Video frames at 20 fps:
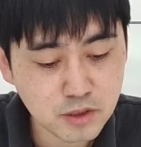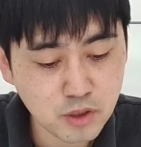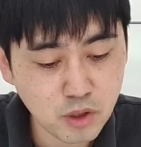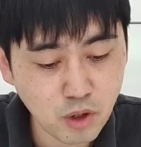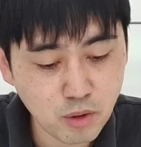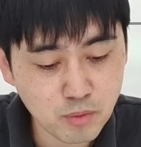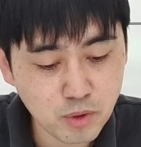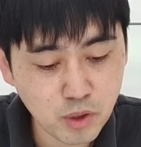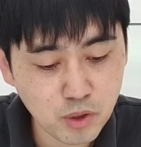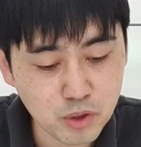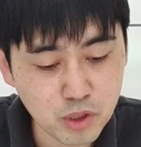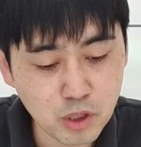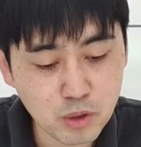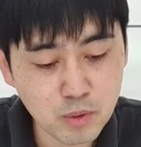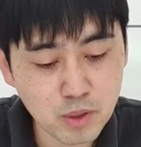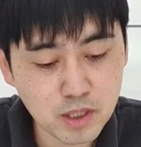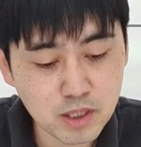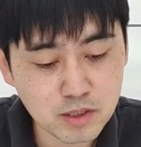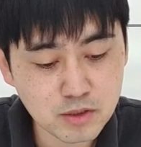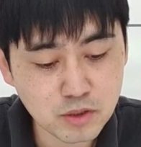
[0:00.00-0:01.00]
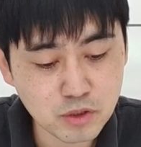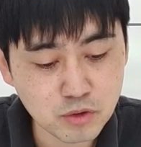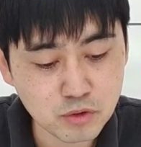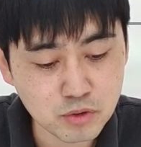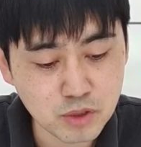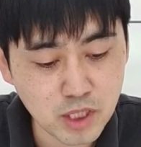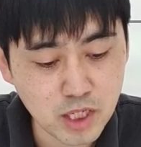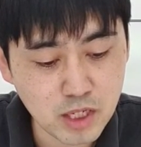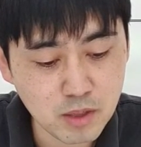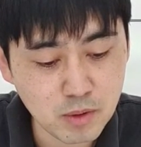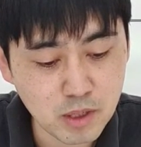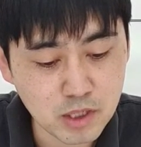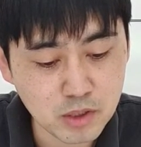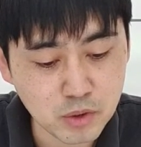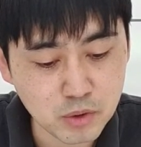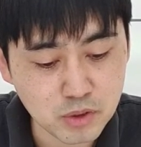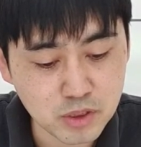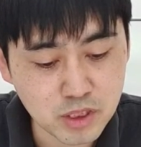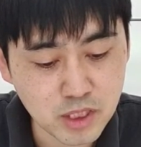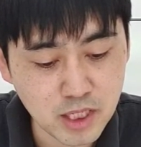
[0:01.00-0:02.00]
그러므로 여호와께서 유다의
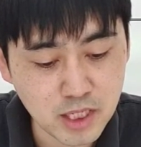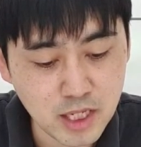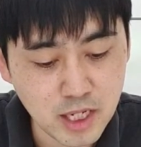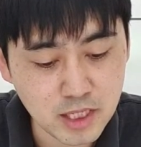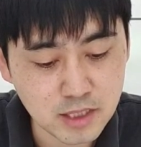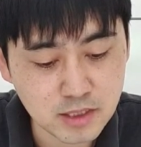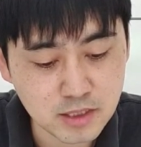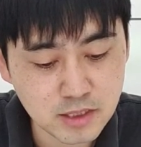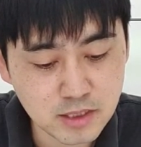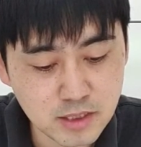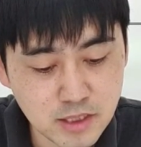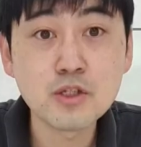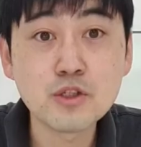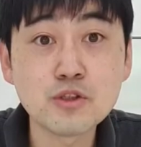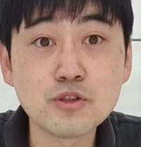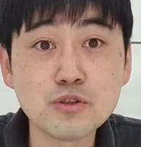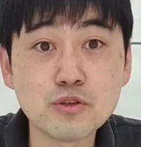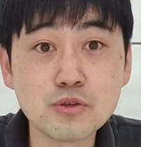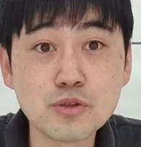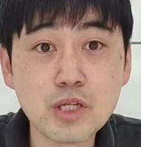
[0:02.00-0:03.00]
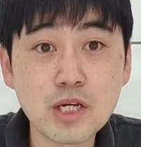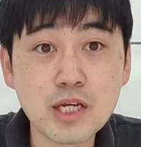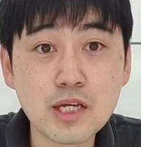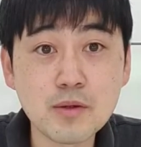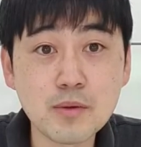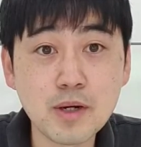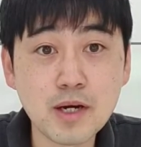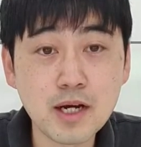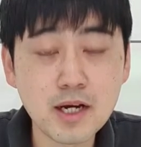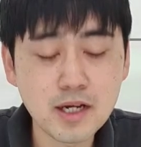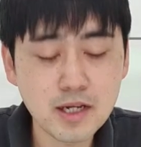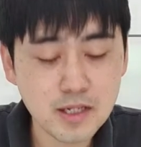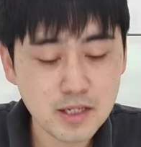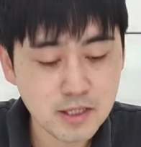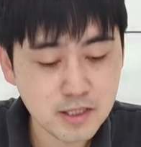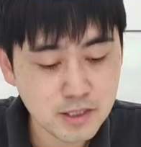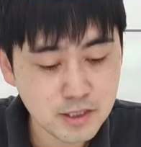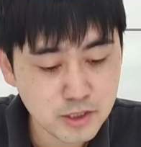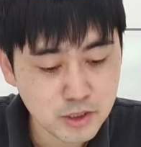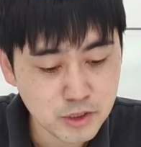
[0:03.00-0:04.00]
왕 요시아의 아들 유다의
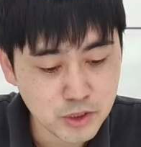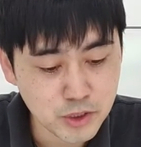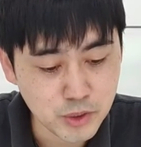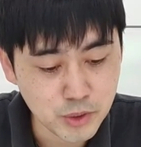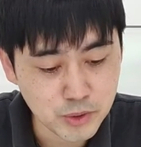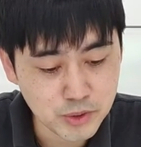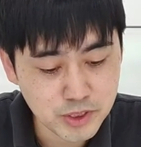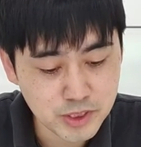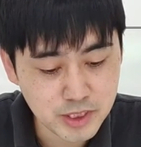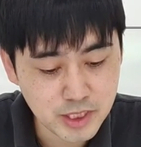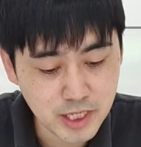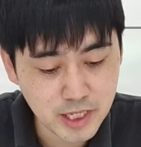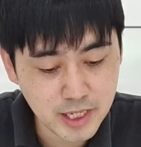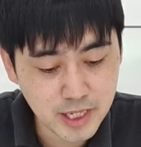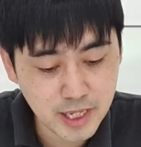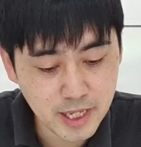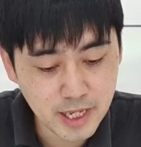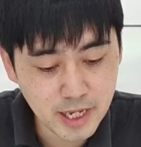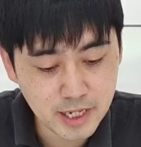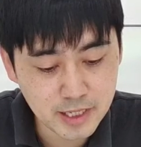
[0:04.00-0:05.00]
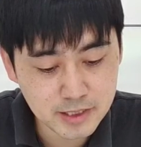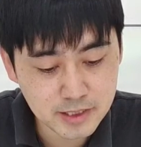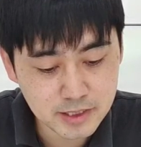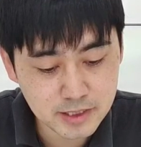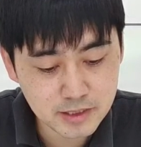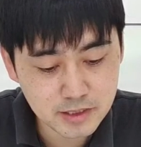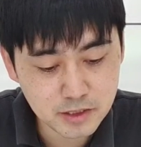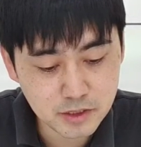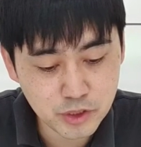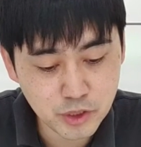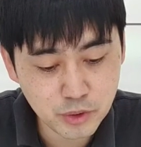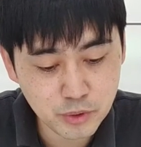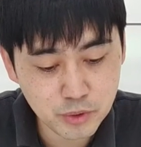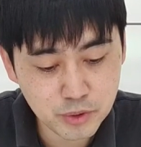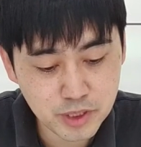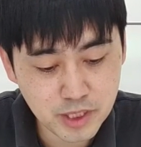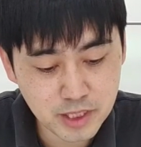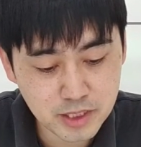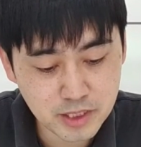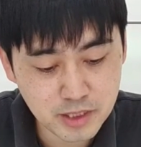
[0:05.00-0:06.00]
왕 요시아의 아들
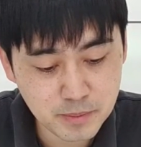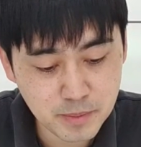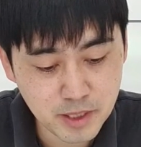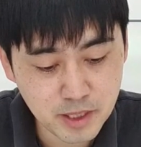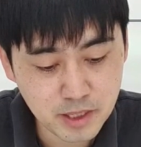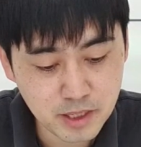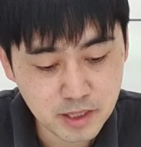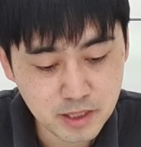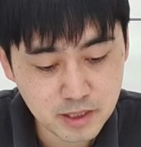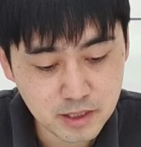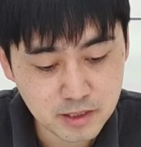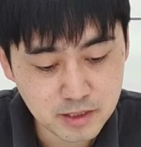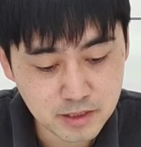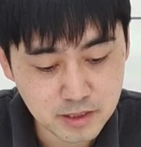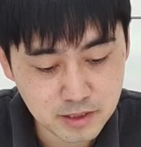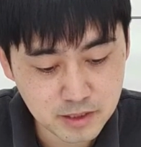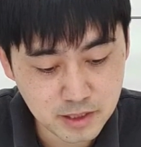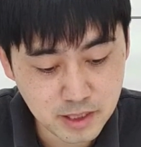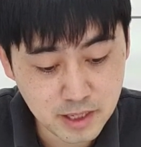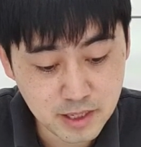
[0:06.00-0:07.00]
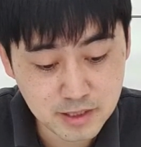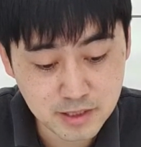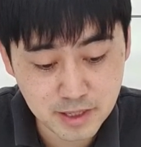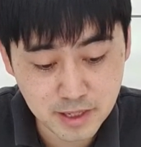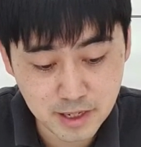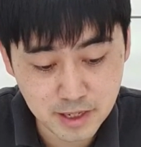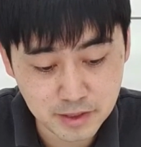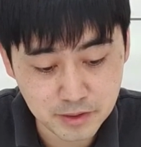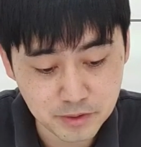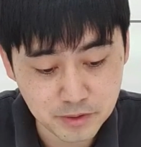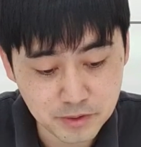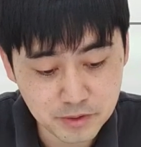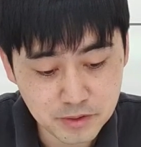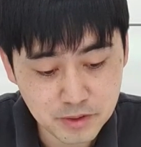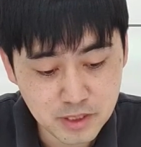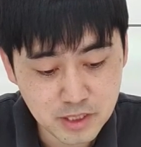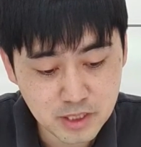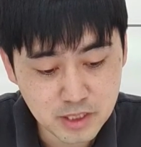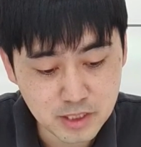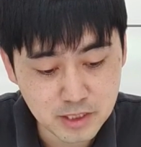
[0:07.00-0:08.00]
여호야김에게
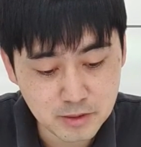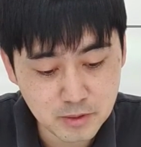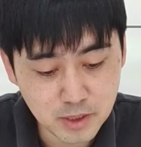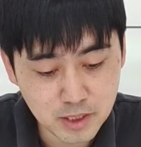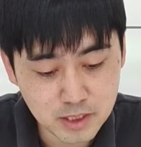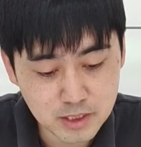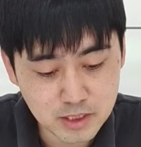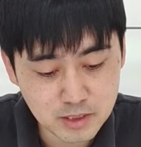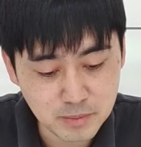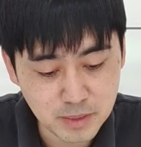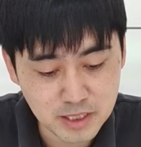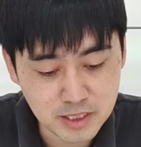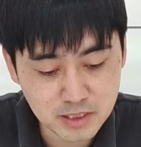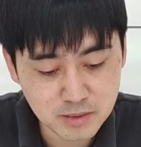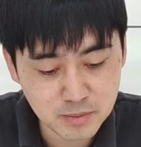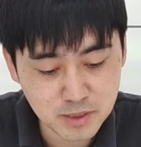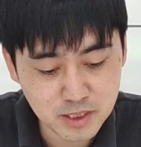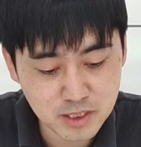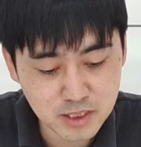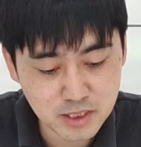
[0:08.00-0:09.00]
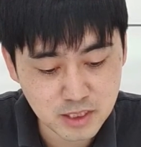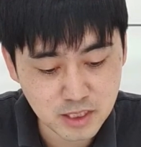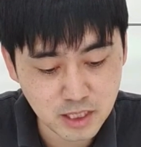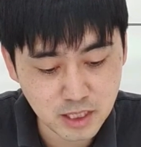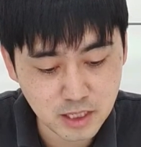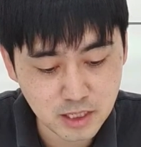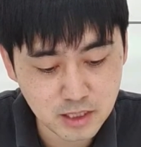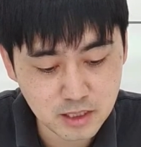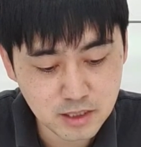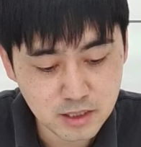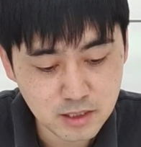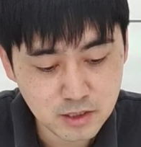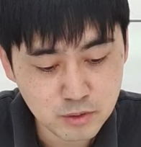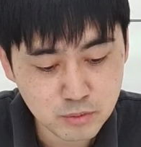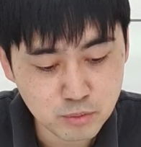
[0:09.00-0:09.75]
대하여 이와 같이 말씀하시니라.